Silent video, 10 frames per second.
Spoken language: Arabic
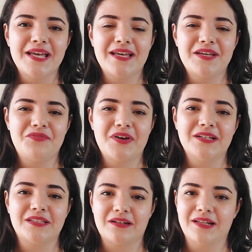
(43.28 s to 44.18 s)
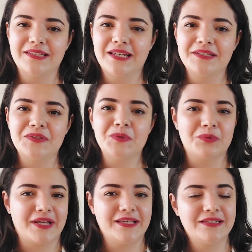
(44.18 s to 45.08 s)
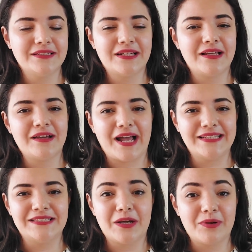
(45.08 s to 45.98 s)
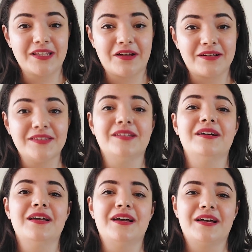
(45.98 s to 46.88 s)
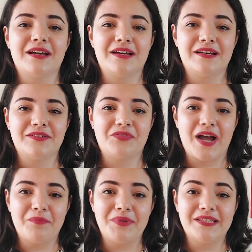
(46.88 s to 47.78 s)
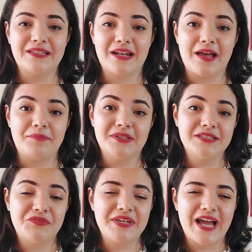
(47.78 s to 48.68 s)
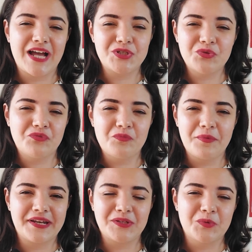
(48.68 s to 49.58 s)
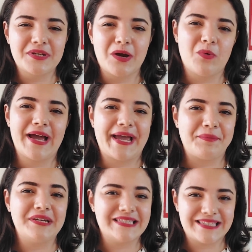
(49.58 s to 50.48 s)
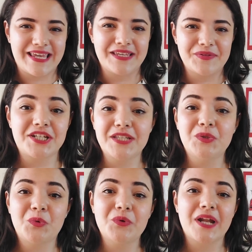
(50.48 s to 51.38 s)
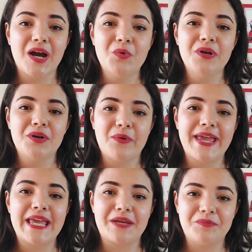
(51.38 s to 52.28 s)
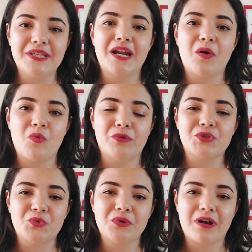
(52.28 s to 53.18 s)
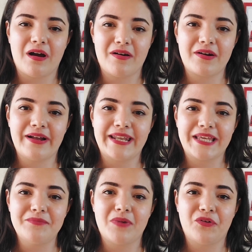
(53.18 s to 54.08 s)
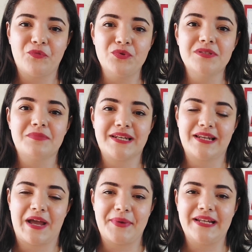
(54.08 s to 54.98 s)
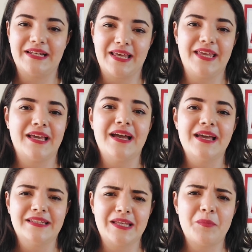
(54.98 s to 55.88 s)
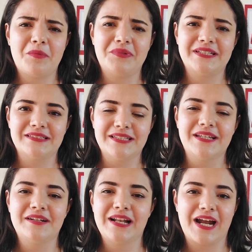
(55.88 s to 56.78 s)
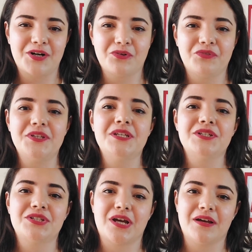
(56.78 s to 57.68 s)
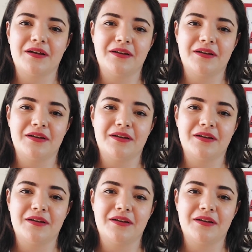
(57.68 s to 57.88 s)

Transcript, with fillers: آه، فطلعت كندل ولقيت ان انا عندي اولاد حارتنا آه، فحبيت ان انا ابتدي فيها اشوف ممكن يكون جوها عامل ازاي عشان تكون اول روايه كبيره ومشهوره اقراها نجيب محفوظ من الاعمال اللي هي دايما بتتذكر الحرافيش